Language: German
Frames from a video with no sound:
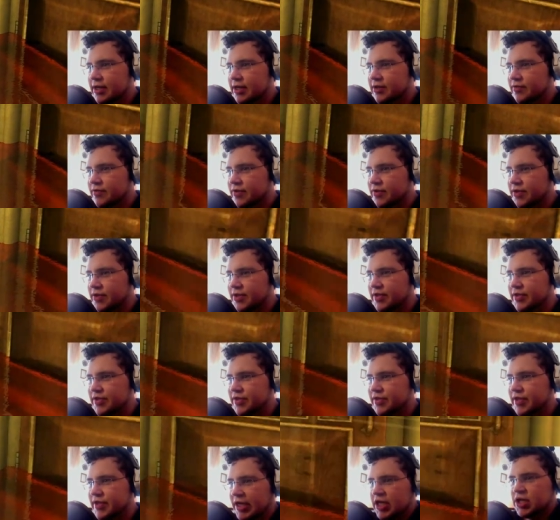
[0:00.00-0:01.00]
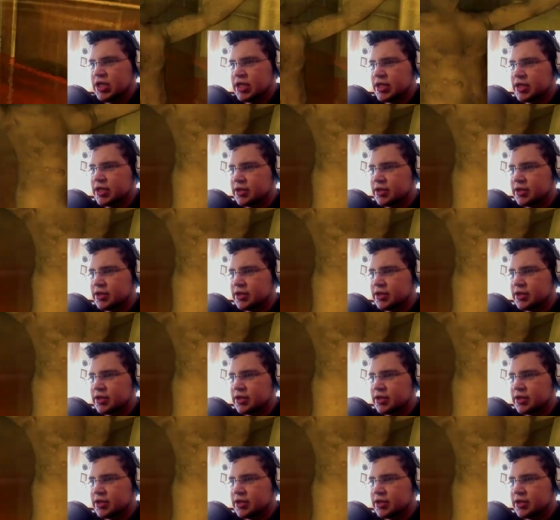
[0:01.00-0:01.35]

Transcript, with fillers: Wo sind wir?